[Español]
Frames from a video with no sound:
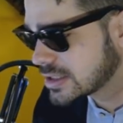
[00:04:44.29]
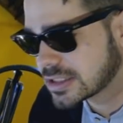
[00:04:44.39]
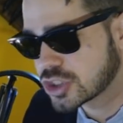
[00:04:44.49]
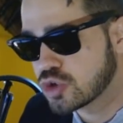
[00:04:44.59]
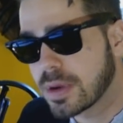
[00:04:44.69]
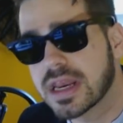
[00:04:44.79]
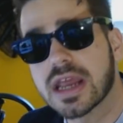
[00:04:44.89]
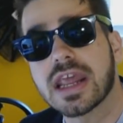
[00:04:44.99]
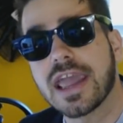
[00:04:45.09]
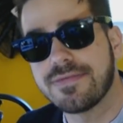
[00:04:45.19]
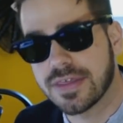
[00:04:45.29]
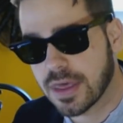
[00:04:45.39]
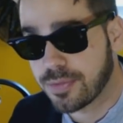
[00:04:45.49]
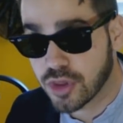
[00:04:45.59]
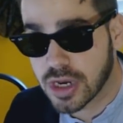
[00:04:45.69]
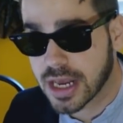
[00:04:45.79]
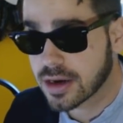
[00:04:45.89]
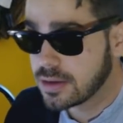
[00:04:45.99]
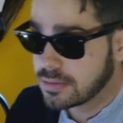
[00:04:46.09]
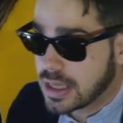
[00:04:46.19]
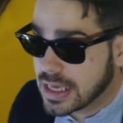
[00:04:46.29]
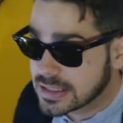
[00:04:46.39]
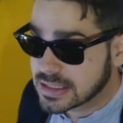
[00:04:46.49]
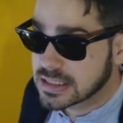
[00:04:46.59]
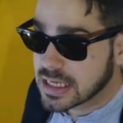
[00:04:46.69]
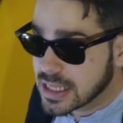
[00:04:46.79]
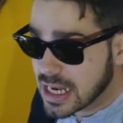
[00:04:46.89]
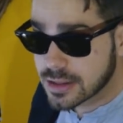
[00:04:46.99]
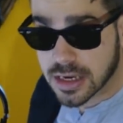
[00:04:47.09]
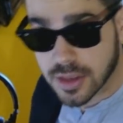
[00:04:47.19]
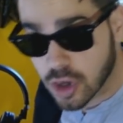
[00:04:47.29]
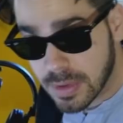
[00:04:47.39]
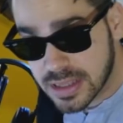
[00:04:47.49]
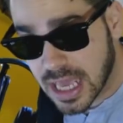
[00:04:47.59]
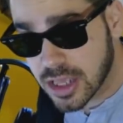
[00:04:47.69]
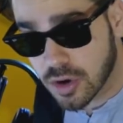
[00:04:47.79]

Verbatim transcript: se superan en decepcionar. Este sería el tercer comentario.